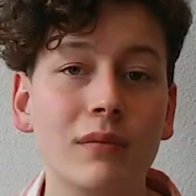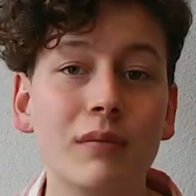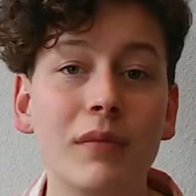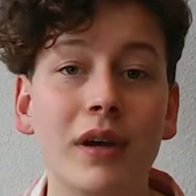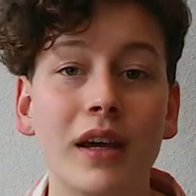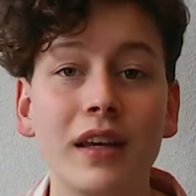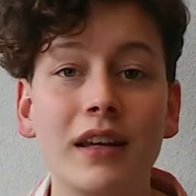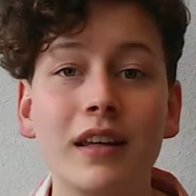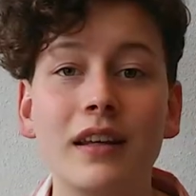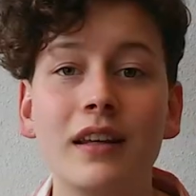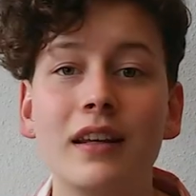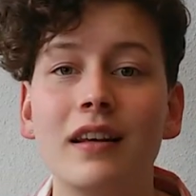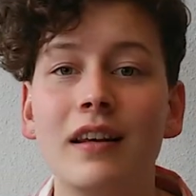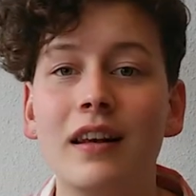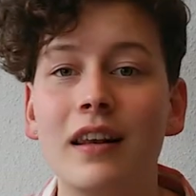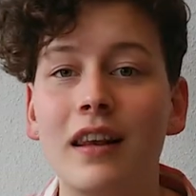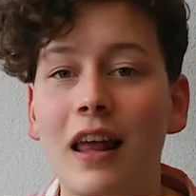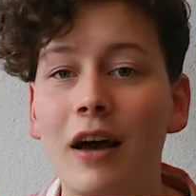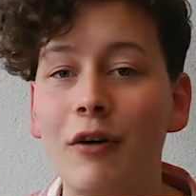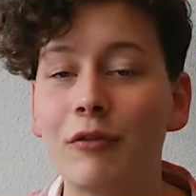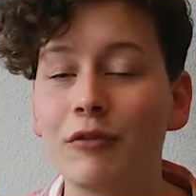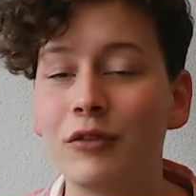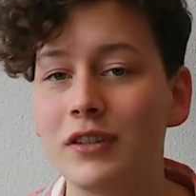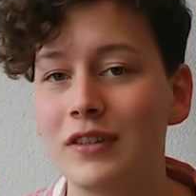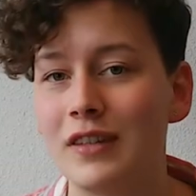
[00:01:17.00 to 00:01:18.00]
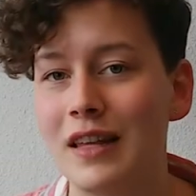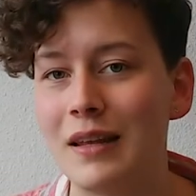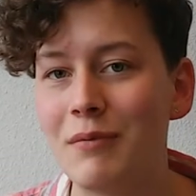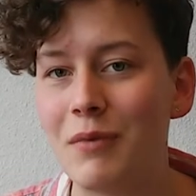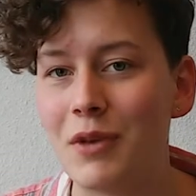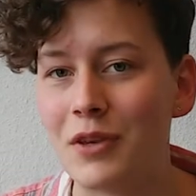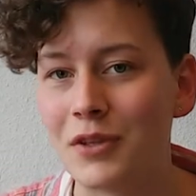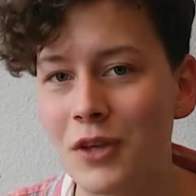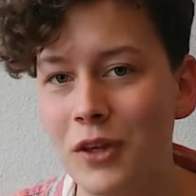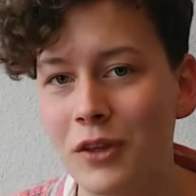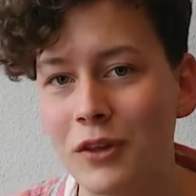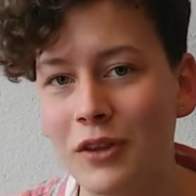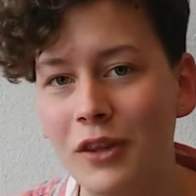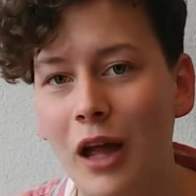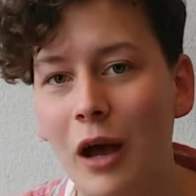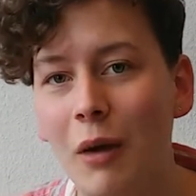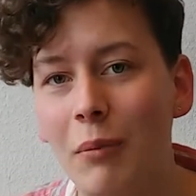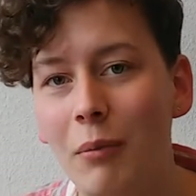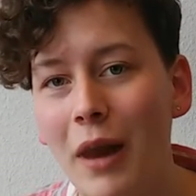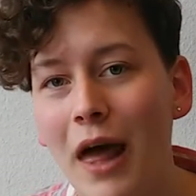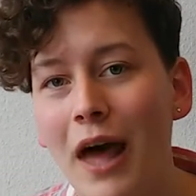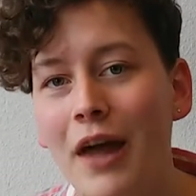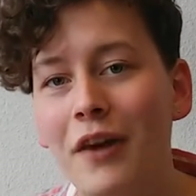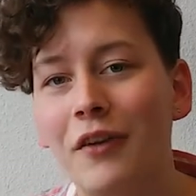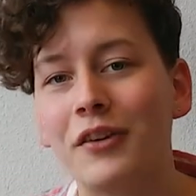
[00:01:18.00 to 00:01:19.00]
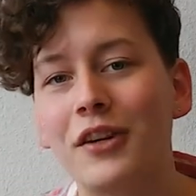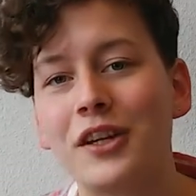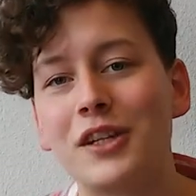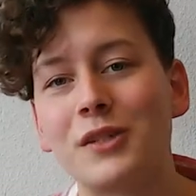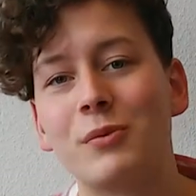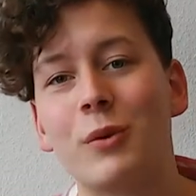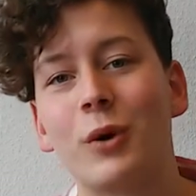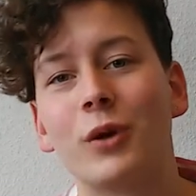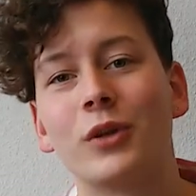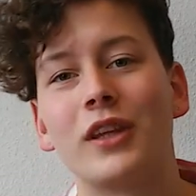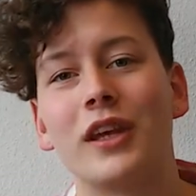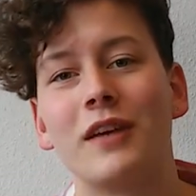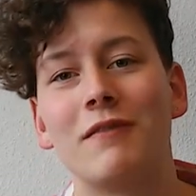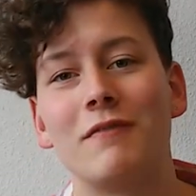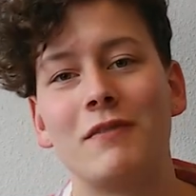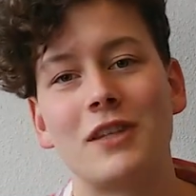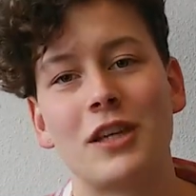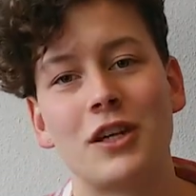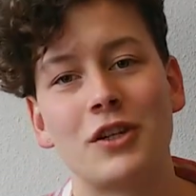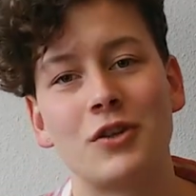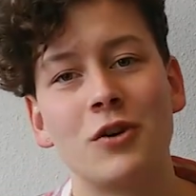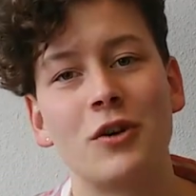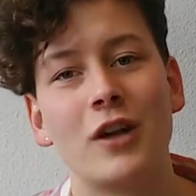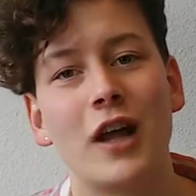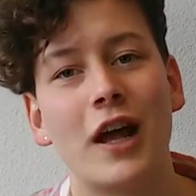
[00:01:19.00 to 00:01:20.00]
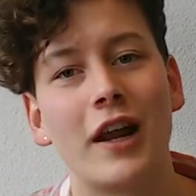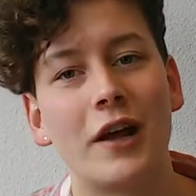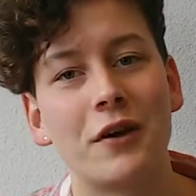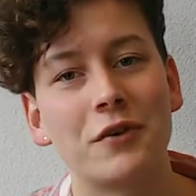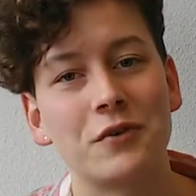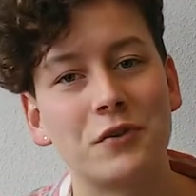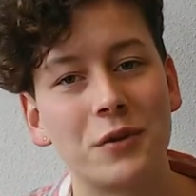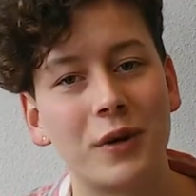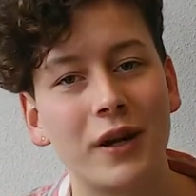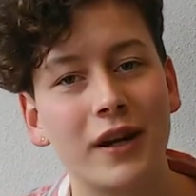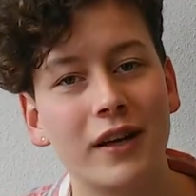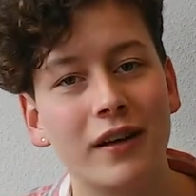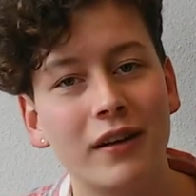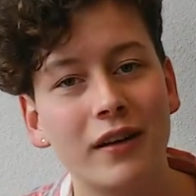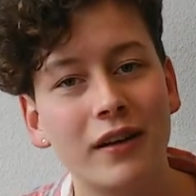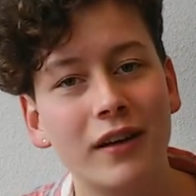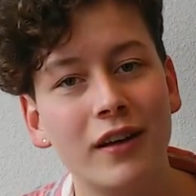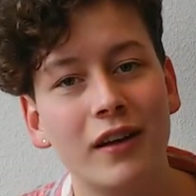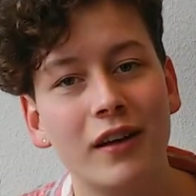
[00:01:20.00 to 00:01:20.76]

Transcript: Immerhin läuft das Leben ja seit nach Plan und das macht irgendwie sehr Schönheit aus, oder?